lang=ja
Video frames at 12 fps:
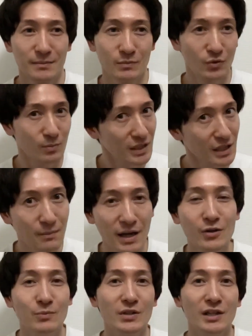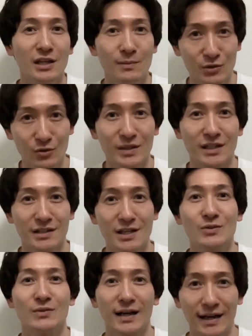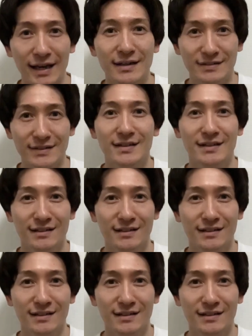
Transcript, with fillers: もうみんな前を向いていきましょうみたいなテンションだから、うん。